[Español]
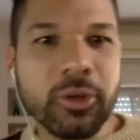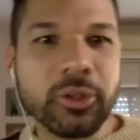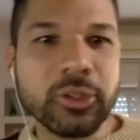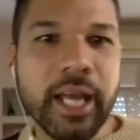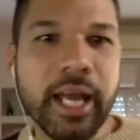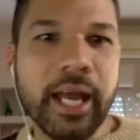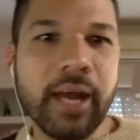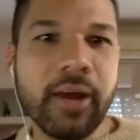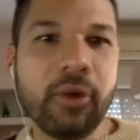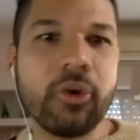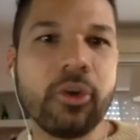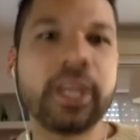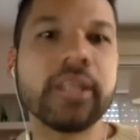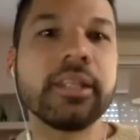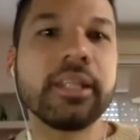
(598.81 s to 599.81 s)
O sea,
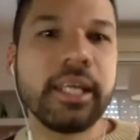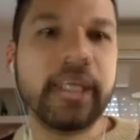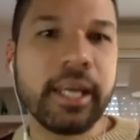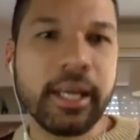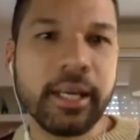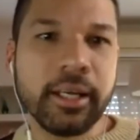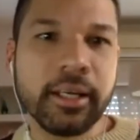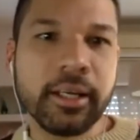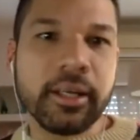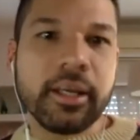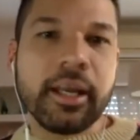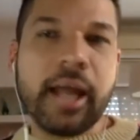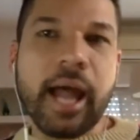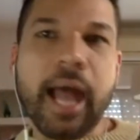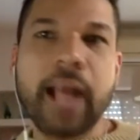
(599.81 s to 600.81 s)
hoy en día
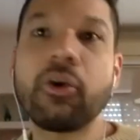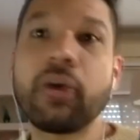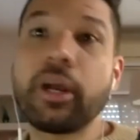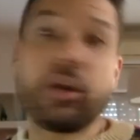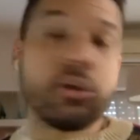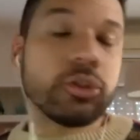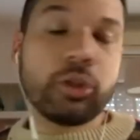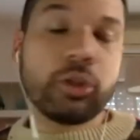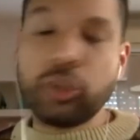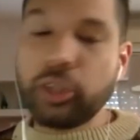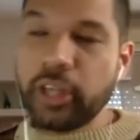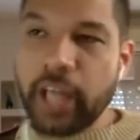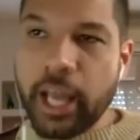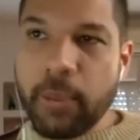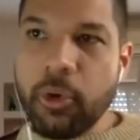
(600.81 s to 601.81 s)
algo que nosotros
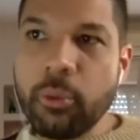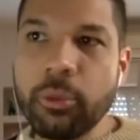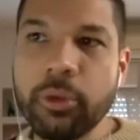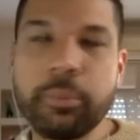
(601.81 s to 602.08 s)
teníamos muy